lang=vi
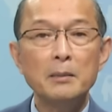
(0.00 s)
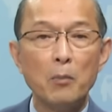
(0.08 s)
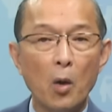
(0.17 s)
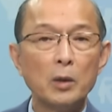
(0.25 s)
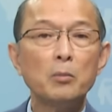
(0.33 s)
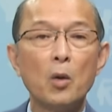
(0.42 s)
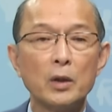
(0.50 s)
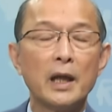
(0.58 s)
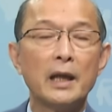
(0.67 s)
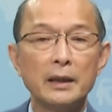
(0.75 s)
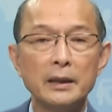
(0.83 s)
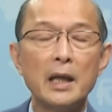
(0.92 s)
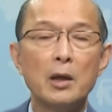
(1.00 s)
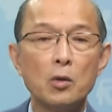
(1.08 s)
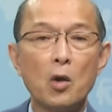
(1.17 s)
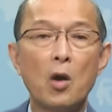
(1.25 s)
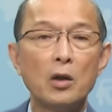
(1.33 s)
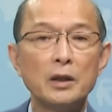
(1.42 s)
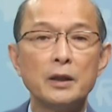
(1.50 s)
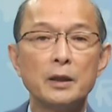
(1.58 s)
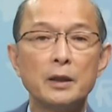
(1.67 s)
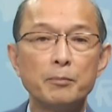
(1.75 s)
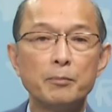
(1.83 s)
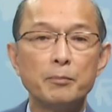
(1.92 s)
mỗi một ngày đều có người
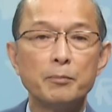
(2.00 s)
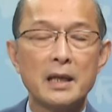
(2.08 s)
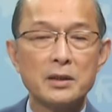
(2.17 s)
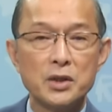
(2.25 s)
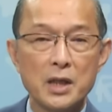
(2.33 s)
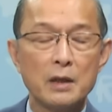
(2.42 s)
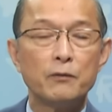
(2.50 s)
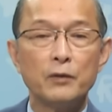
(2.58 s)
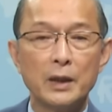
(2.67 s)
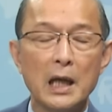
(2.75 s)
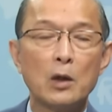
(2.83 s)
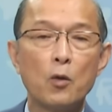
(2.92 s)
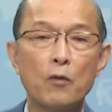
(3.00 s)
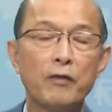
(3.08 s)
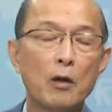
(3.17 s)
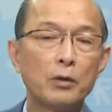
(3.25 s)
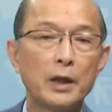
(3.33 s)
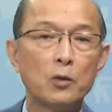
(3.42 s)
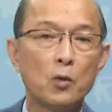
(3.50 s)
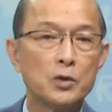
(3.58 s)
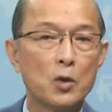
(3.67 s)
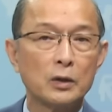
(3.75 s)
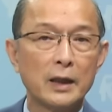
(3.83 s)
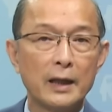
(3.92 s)
Palestine chết vì các cuộc pháo kích của
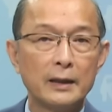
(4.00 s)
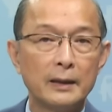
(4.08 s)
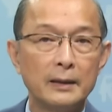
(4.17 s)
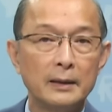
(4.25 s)
Do Thái.